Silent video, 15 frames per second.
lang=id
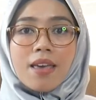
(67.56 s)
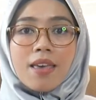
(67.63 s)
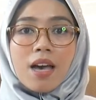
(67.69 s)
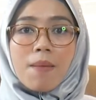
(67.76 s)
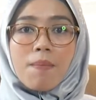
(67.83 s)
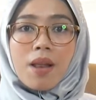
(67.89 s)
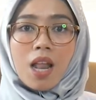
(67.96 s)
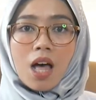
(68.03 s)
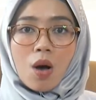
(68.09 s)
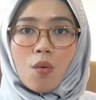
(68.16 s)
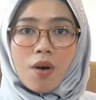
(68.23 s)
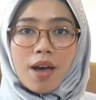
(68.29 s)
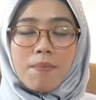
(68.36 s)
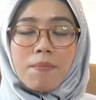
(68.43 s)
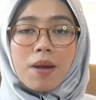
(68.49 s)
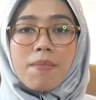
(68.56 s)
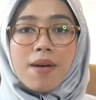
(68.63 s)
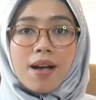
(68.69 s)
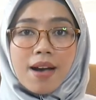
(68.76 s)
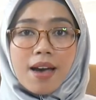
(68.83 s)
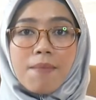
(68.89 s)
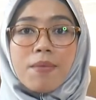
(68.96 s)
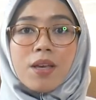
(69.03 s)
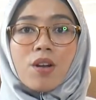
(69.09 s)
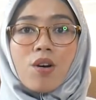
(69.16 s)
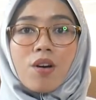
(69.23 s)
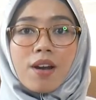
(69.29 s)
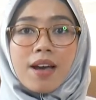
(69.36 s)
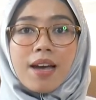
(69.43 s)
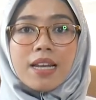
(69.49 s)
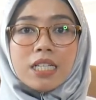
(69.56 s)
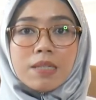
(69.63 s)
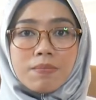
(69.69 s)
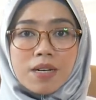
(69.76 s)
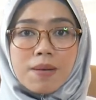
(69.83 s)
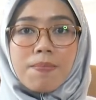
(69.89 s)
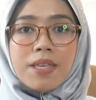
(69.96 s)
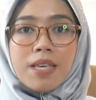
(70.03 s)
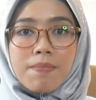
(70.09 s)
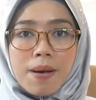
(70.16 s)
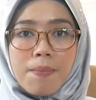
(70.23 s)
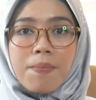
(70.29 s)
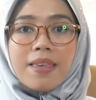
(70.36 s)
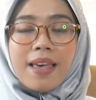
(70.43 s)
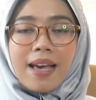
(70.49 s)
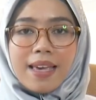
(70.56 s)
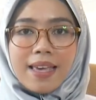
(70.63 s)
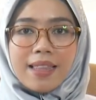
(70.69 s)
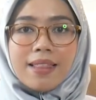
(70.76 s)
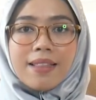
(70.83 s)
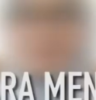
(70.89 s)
yang melawan berbagai mikroorganisme penyebab penyakit.